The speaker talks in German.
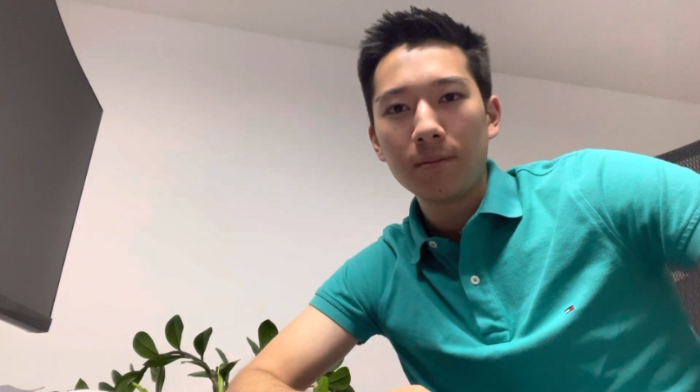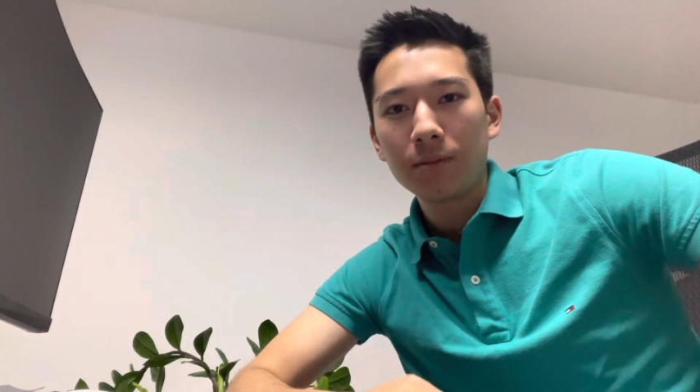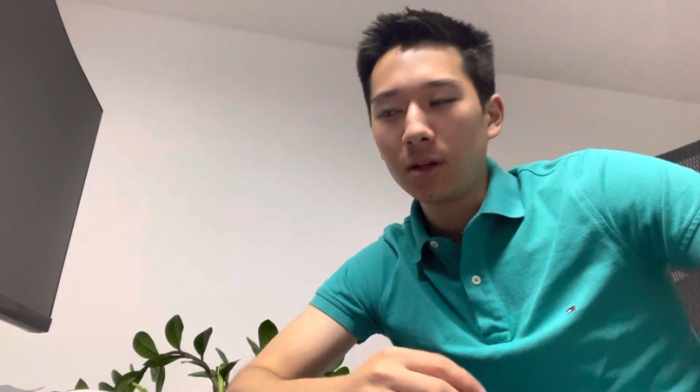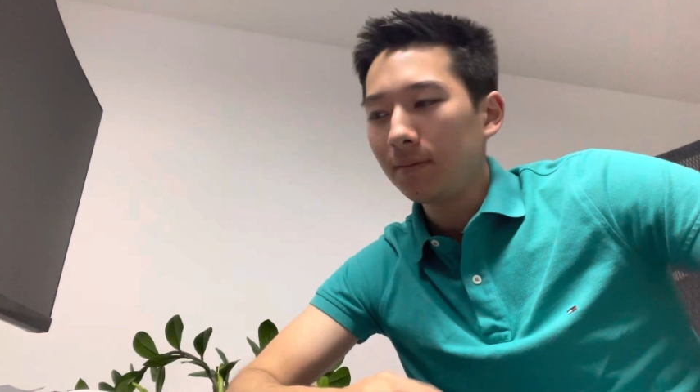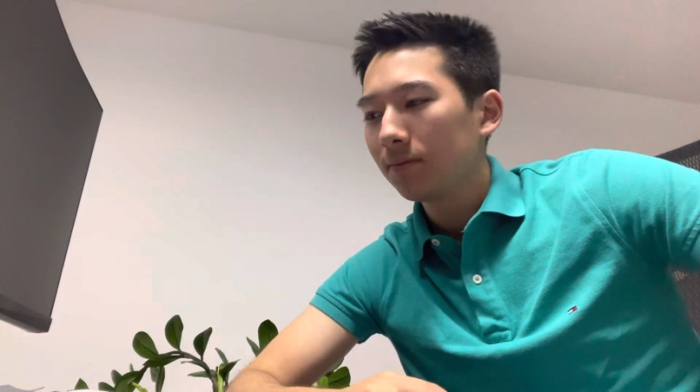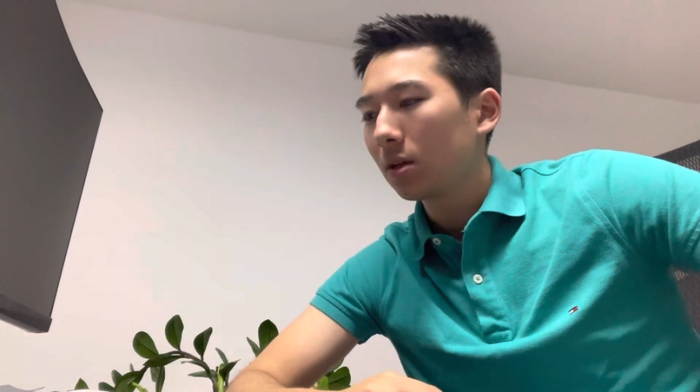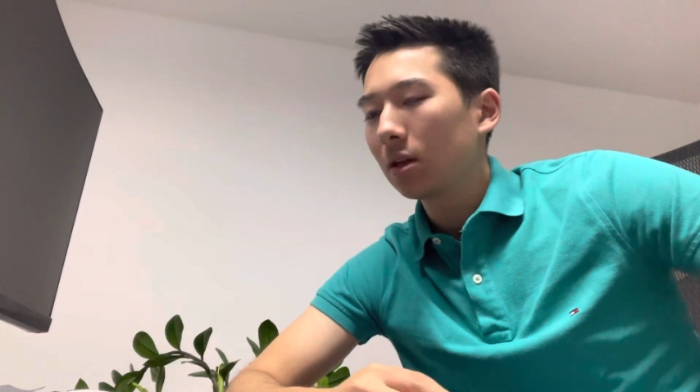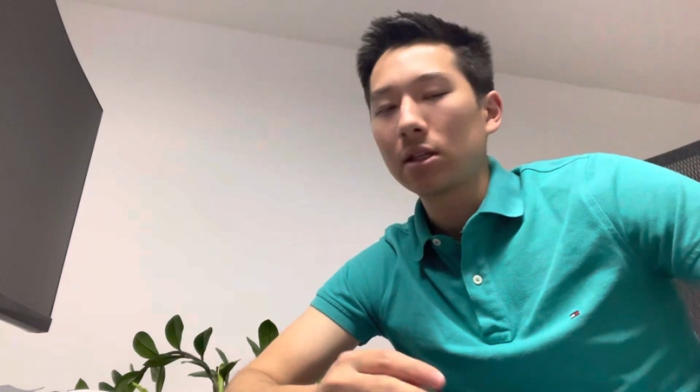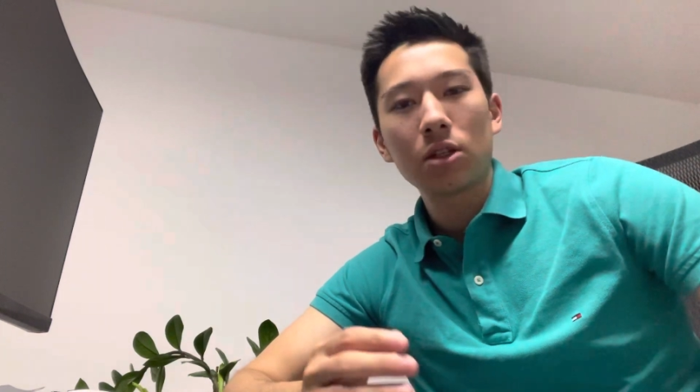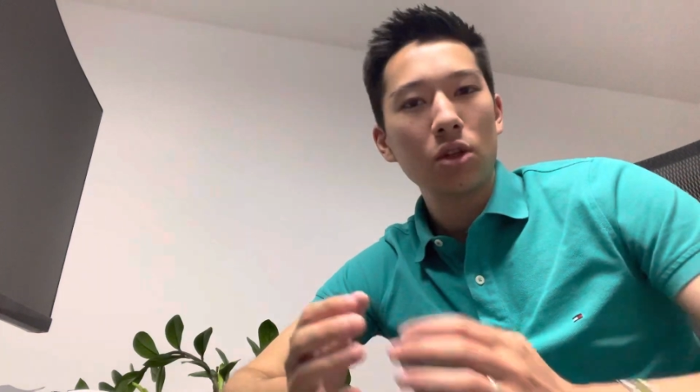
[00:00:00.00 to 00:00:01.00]
Ne?
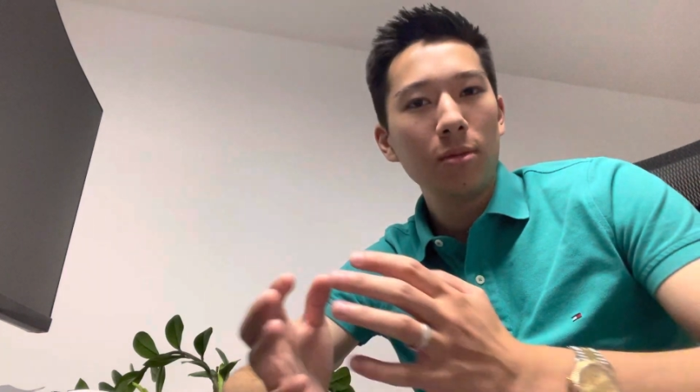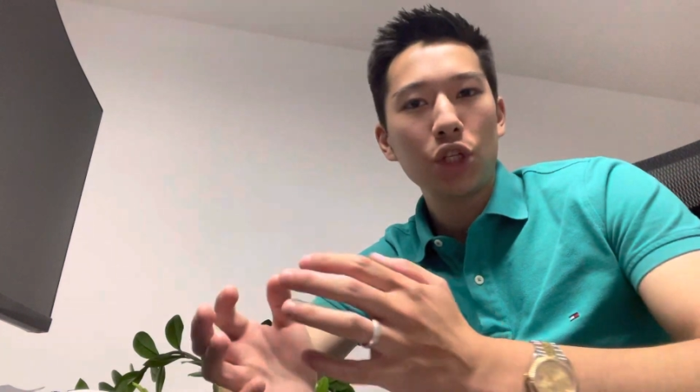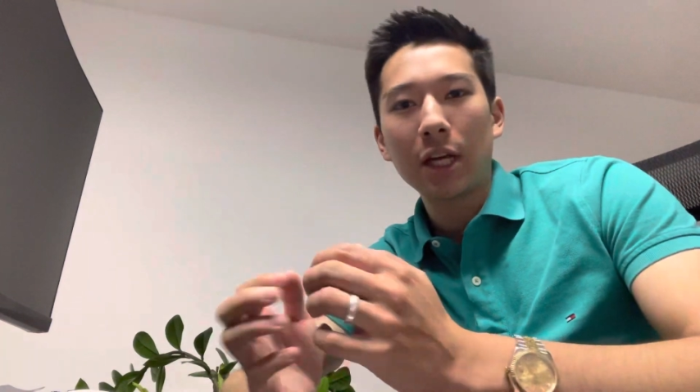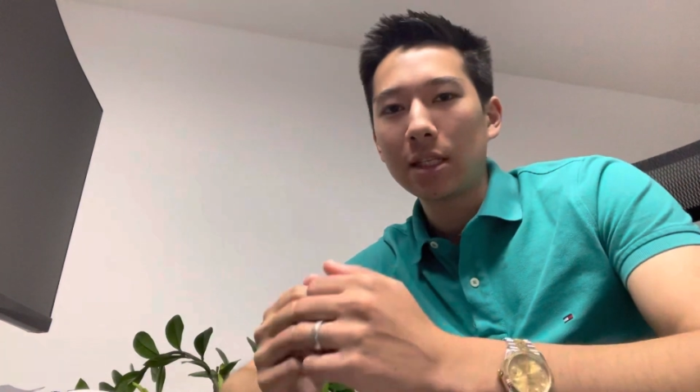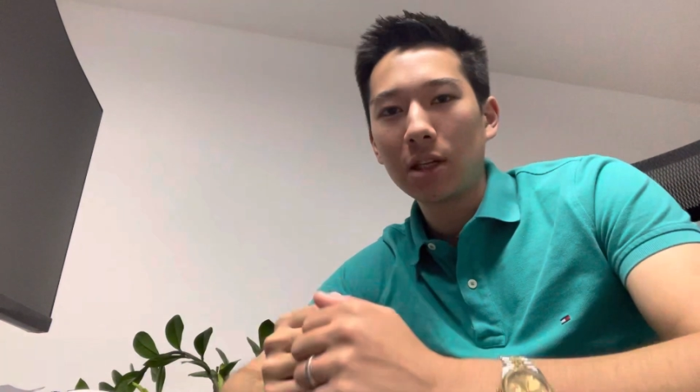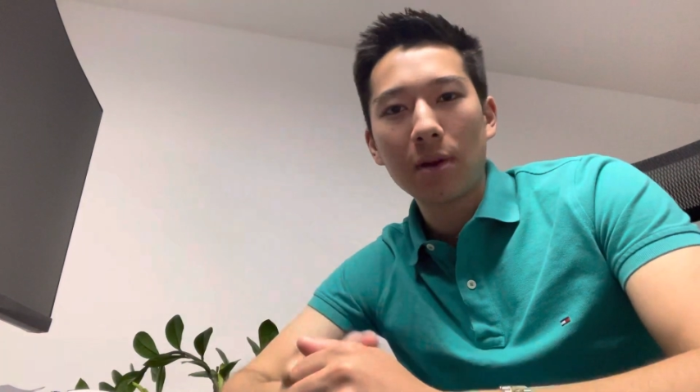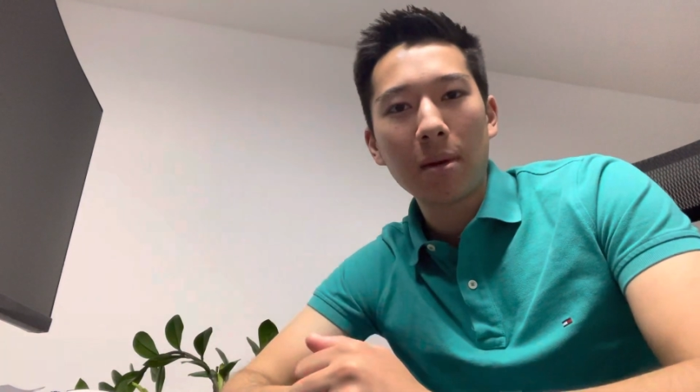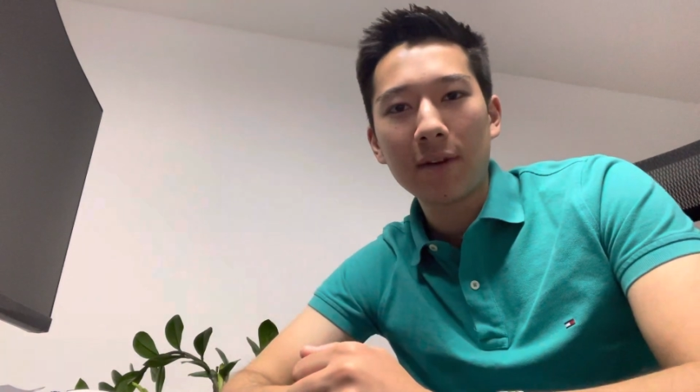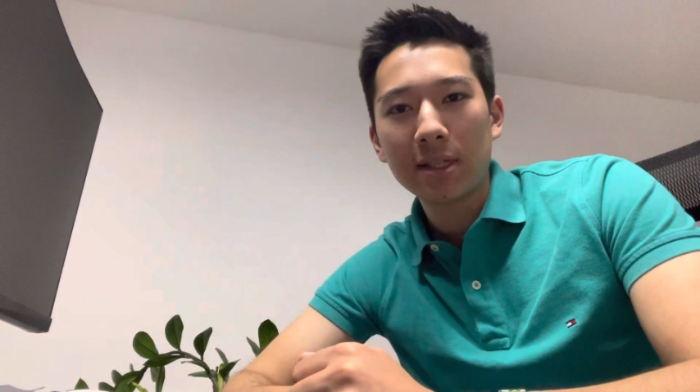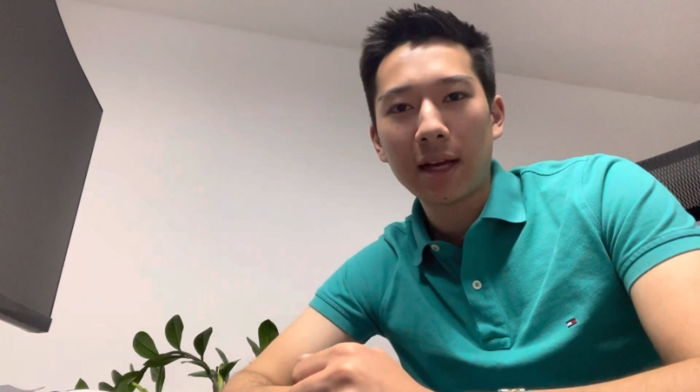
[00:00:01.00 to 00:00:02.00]
Das ist immer stressig, wenn man
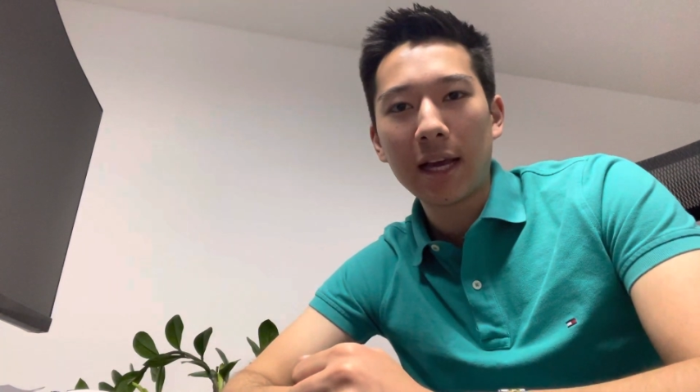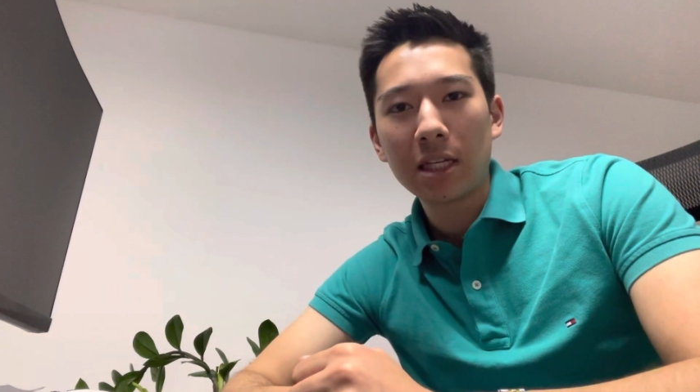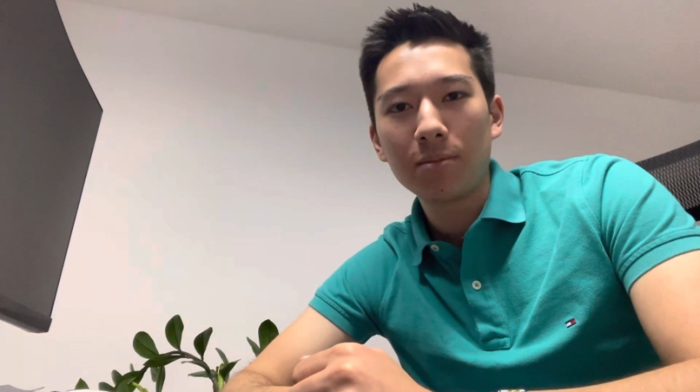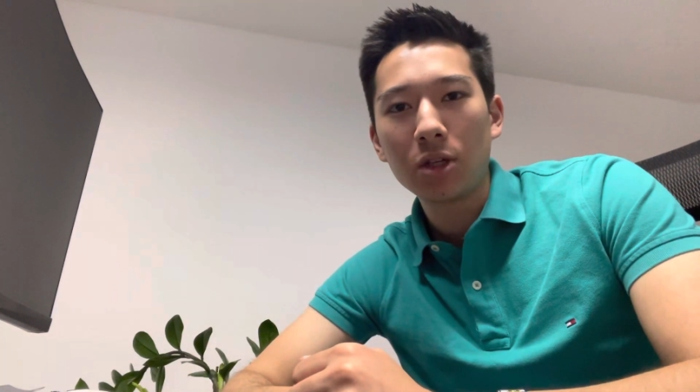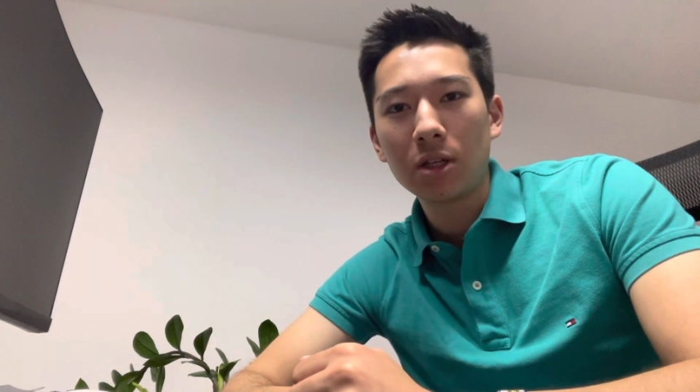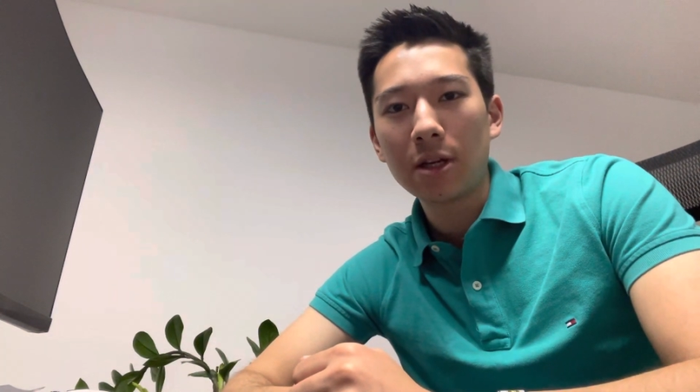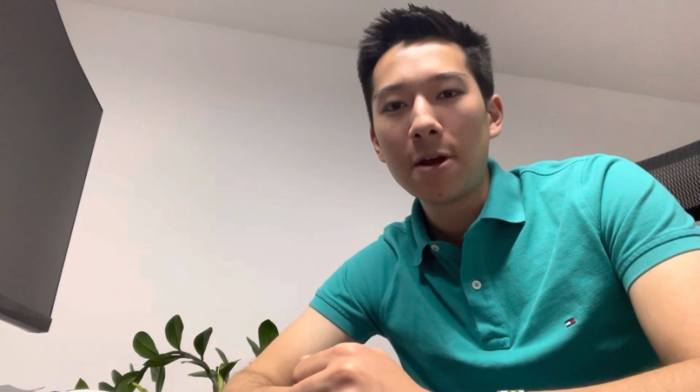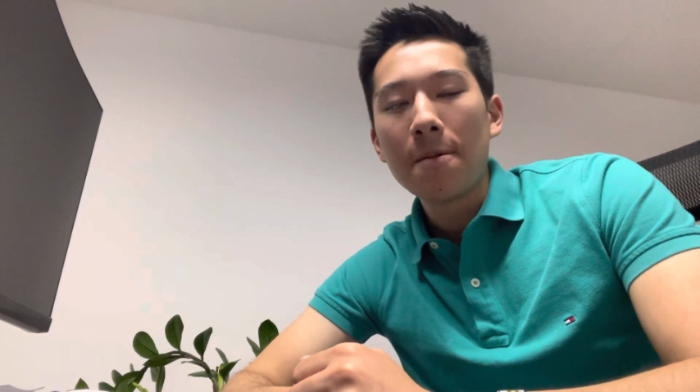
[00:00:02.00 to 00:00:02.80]
was erreichen möchte.